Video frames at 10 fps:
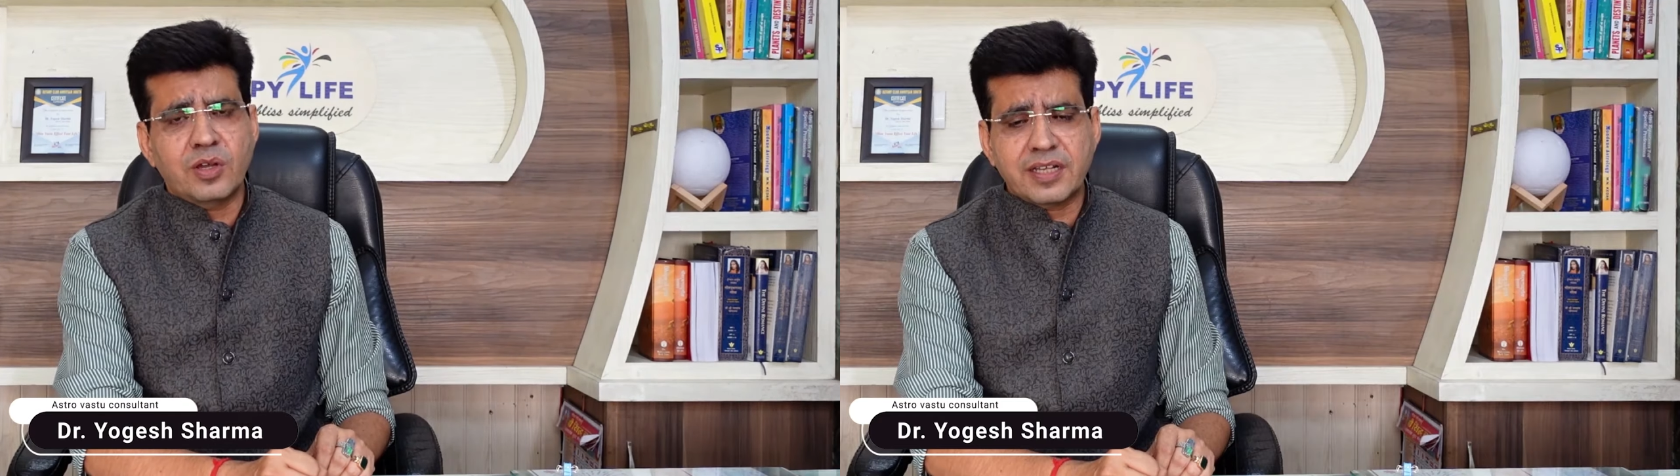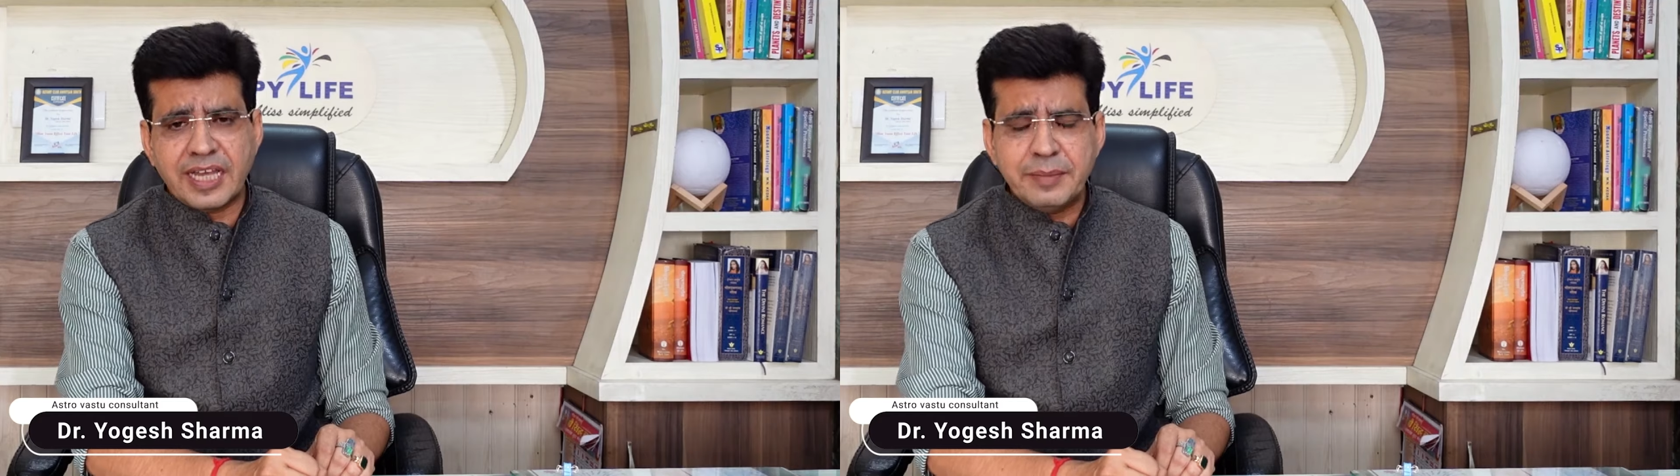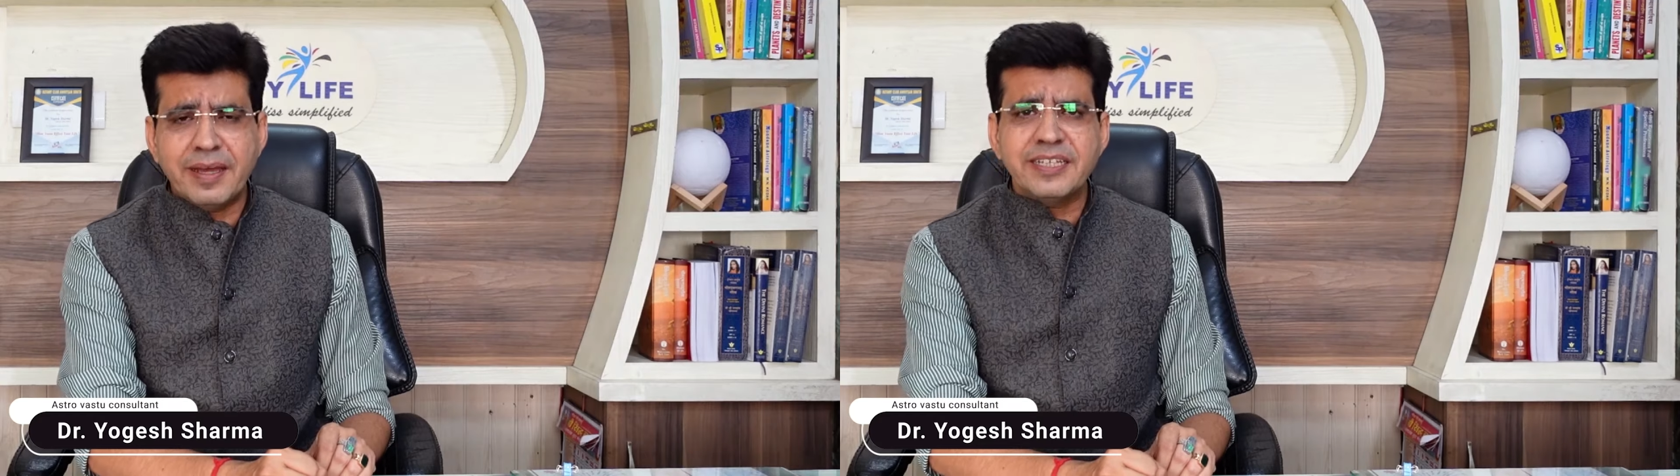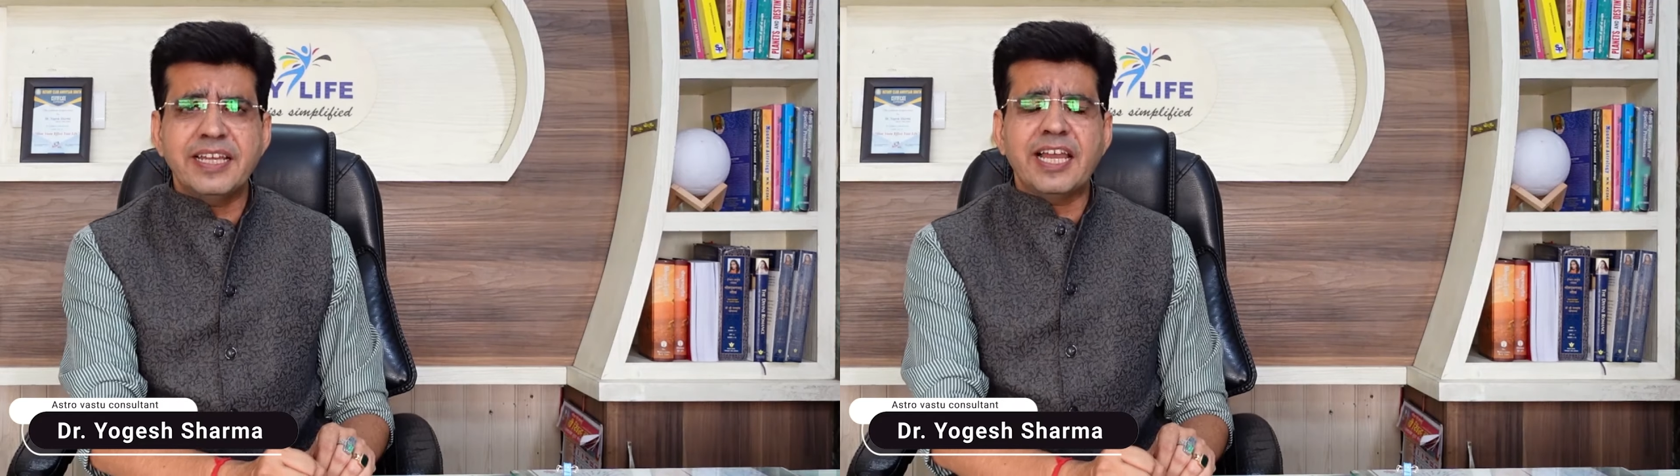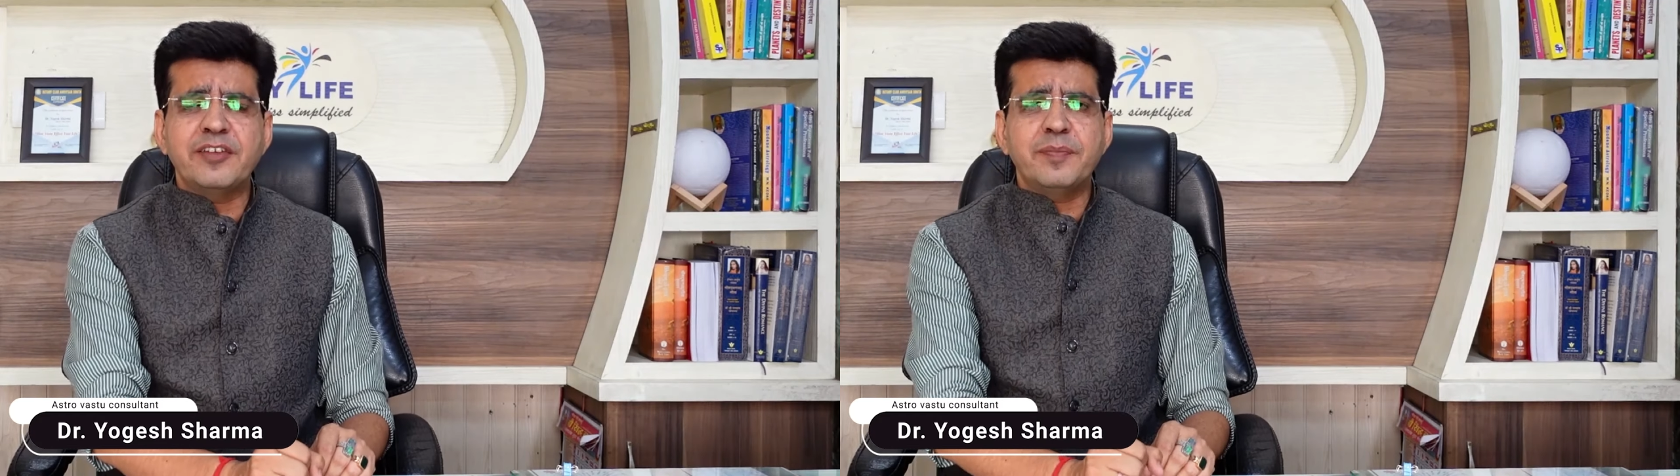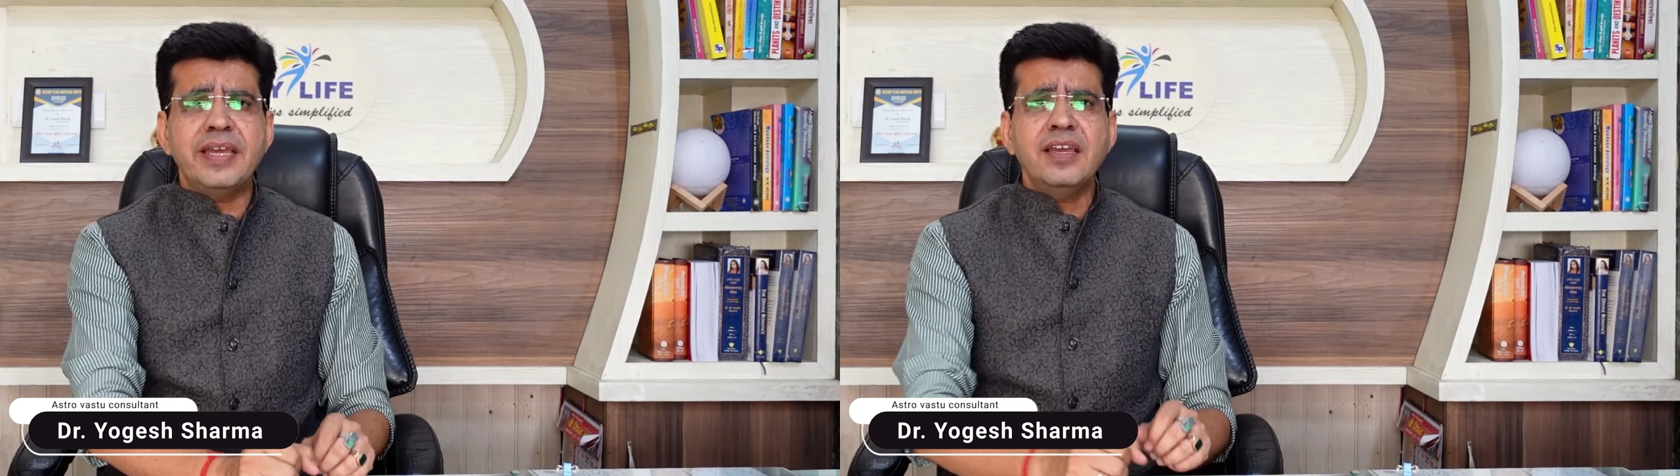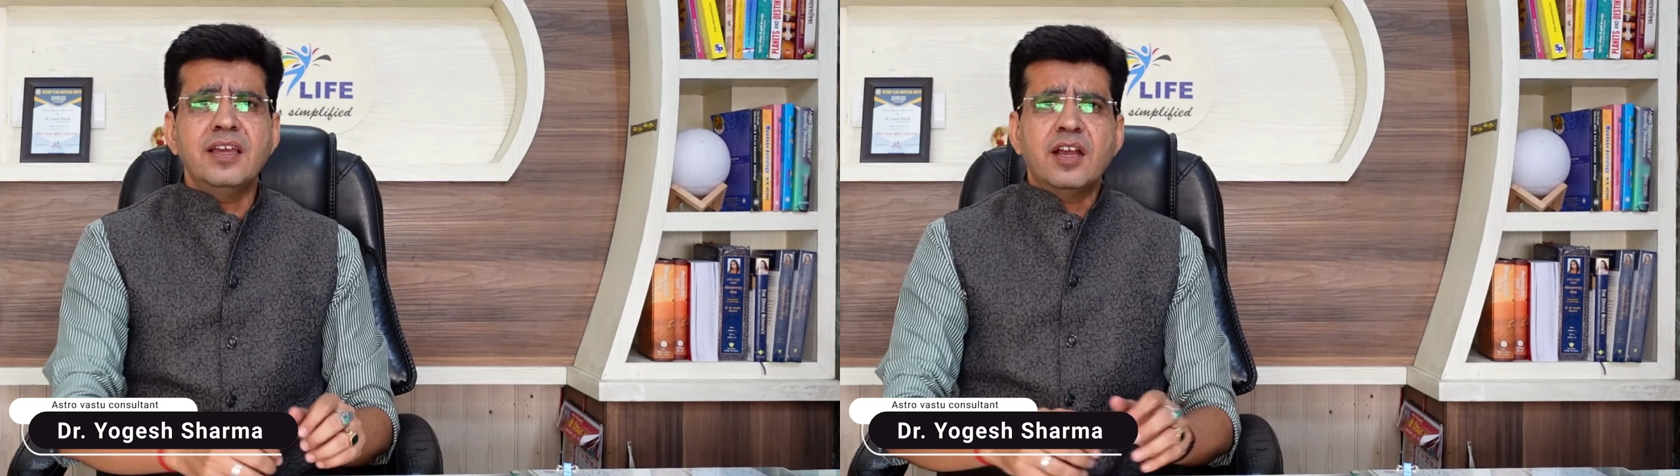और कई बार ये लाइफ में